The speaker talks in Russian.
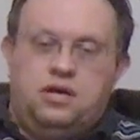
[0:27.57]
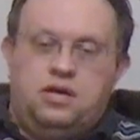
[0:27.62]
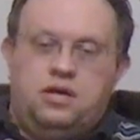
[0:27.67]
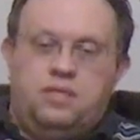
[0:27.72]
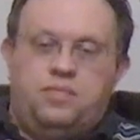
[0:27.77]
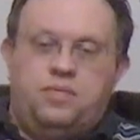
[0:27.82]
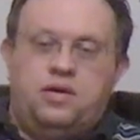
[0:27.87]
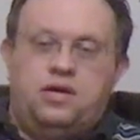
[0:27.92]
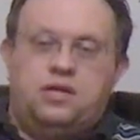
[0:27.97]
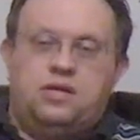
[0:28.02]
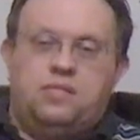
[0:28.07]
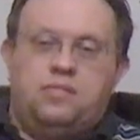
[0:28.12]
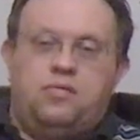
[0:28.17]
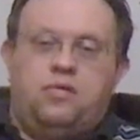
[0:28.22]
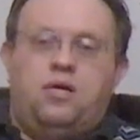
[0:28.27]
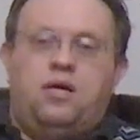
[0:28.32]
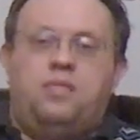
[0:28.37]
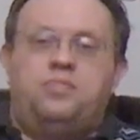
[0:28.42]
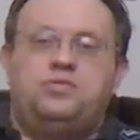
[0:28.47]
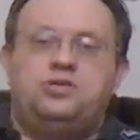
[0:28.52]
и
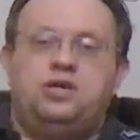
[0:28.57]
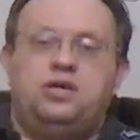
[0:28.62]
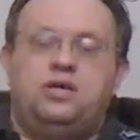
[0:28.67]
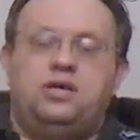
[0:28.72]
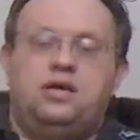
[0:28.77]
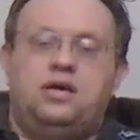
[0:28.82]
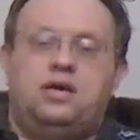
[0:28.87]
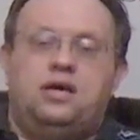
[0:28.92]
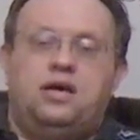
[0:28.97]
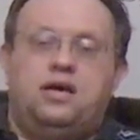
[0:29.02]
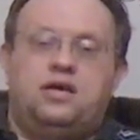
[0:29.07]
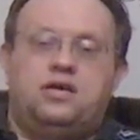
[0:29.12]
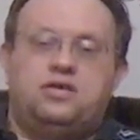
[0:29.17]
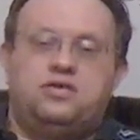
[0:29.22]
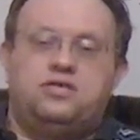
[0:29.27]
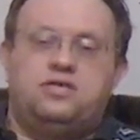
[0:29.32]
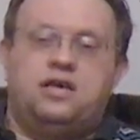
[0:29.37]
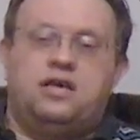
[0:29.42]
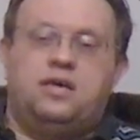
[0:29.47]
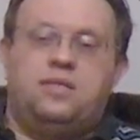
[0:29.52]
поэтому общение
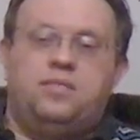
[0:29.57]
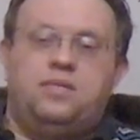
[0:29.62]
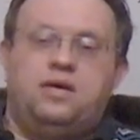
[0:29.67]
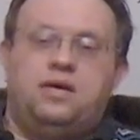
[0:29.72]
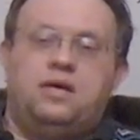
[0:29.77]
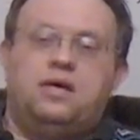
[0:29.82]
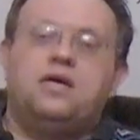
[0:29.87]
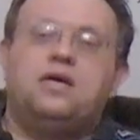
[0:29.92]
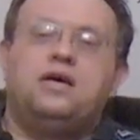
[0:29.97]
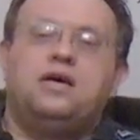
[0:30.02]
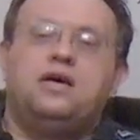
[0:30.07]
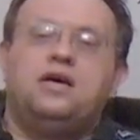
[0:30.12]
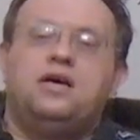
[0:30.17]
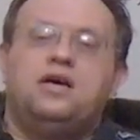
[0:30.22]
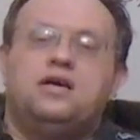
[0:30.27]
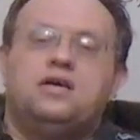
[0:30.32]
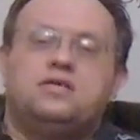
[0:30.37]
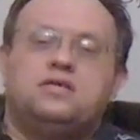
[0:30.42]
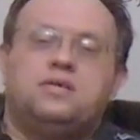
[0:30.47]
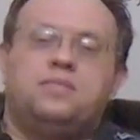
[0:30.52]
с всякими
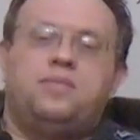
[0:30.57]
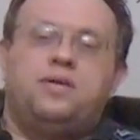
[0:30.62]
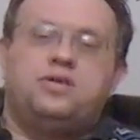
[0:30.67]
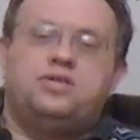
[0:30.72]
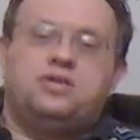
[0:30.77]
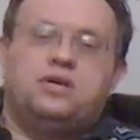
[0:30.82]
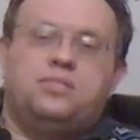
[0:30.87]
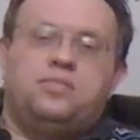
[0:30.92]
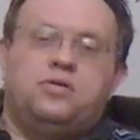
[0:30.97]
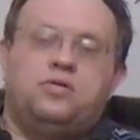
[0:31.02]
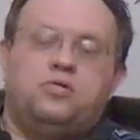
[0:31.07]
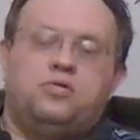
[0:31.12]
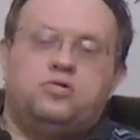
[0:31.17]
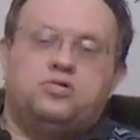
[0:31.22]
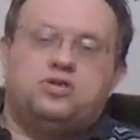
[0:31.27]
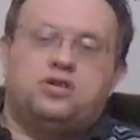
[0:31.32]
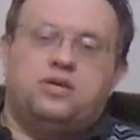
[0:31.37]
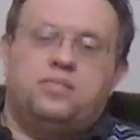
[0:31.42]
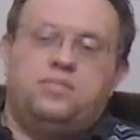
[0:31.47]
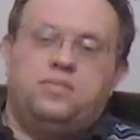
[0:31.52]
собачками,
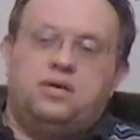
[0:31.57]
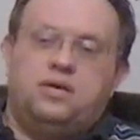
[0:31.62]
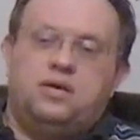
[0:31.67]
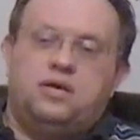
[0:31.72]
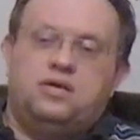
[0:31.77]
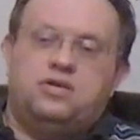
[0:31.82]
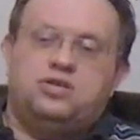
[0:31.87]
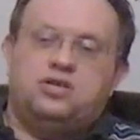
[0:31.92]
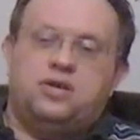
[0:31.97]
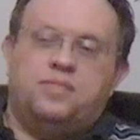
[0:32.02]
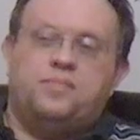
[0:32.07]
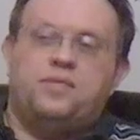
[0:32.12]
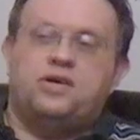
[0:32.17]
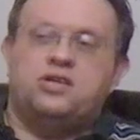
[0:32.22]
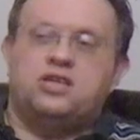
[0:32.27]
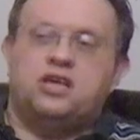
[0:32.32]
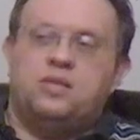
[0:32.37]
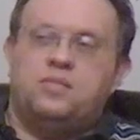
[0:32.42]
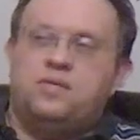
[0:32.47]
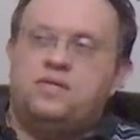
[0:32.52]
кошками,
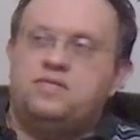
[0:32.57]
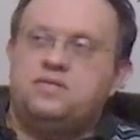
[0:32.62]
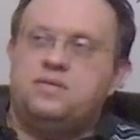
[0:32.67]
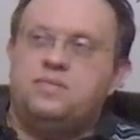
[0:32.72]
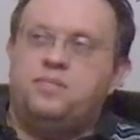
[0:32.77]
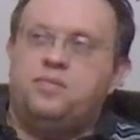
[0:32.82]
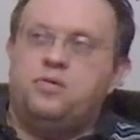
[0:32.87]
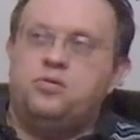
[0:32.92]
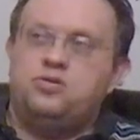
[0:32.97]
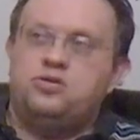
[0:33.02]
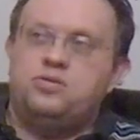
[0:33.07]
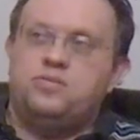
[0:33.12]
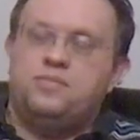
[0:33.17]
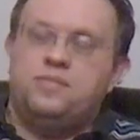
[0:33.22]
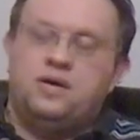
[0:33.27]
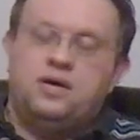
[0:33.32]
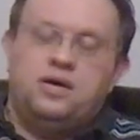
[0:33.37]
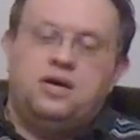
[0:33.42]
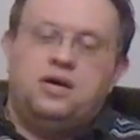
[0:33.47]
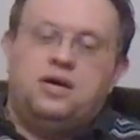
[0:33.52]
черепашками и всем
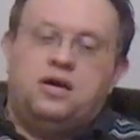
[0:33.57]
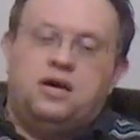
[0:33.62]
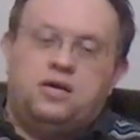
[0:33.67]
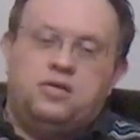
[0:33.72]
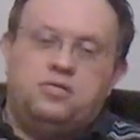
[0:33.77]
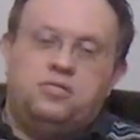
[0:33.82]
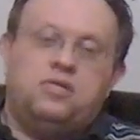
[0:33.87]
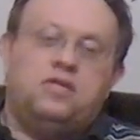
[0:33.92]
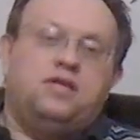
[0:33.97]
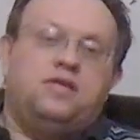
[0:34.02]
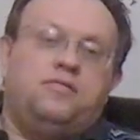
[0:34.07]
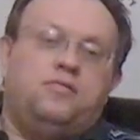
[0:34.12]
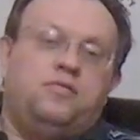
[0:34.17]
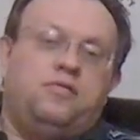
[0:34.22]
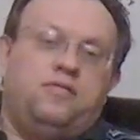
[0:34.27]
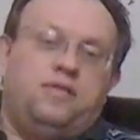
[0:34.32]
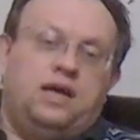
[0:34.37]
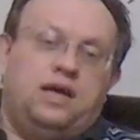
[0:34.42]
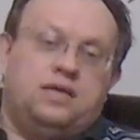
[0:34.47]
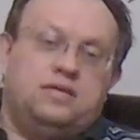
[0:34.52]
прочим, оно для него
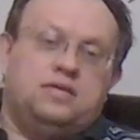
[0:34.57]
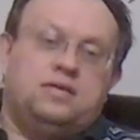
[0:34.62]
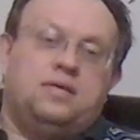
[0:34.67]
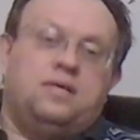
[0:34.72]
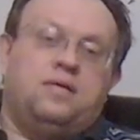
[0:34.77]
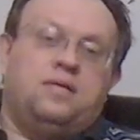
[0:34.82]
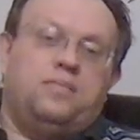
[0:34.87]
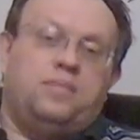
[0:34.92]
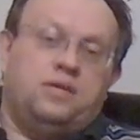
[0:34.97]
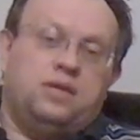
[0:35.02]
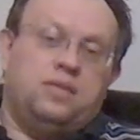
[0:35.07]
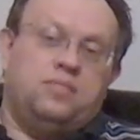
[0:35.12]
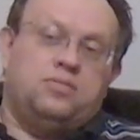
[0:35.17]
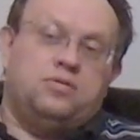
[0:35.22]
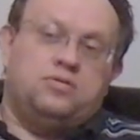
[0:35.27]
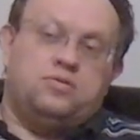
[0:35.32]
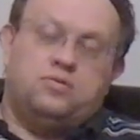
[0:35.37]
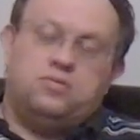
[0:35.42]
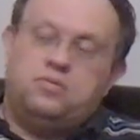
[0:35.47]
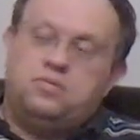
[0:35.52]
является
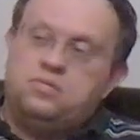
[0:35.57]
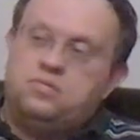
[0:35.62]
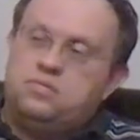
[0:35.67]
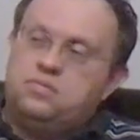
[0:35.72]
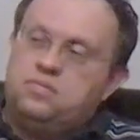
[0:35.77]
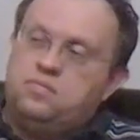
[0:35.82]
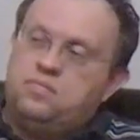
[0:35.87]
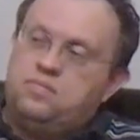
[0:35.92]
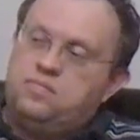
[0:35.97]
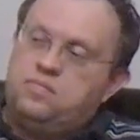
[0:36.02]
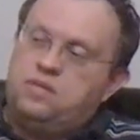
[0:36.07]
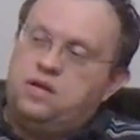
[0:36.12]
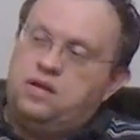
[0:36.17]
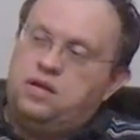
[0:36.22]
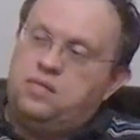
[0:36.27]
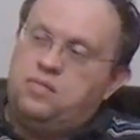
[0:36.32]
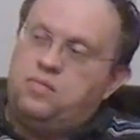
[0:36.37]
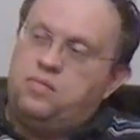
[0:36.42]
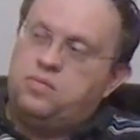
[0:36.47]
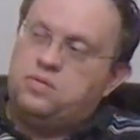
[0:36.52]
потребностью
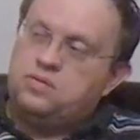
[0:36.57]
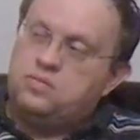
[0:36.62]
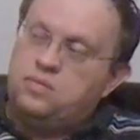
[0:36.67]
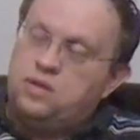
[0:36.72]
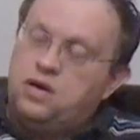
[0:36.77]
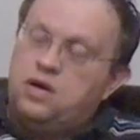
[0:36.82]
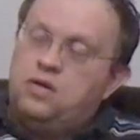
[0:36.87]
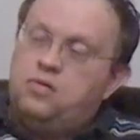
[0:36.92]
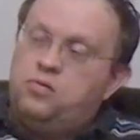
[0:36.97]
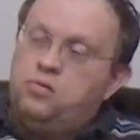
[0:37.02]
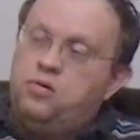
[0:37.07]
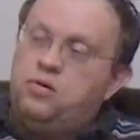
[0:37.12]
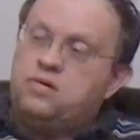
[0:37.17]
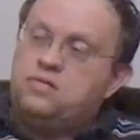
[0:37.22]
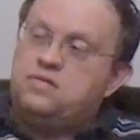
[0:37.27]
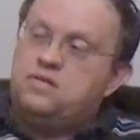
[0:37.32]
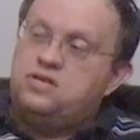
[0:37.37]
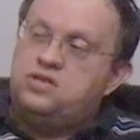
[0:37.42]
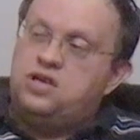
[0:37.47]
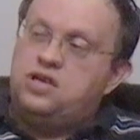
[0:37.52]
таким образом. Ну и
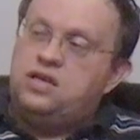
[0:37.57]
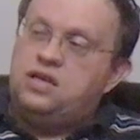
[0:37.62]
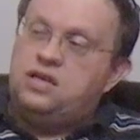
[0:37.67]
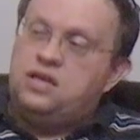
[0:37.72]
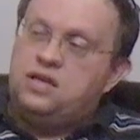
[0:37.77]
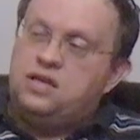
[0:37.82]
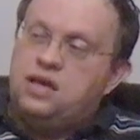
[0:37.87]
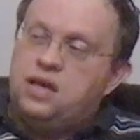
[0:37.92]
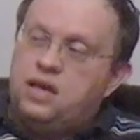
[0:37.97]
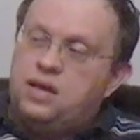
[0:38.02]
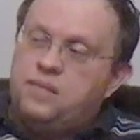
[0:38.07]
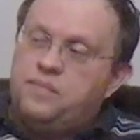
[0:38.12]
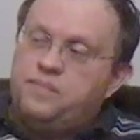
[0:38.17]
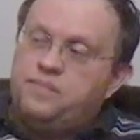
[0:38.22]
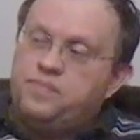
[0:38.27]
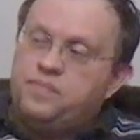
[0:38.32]
развлечение детей.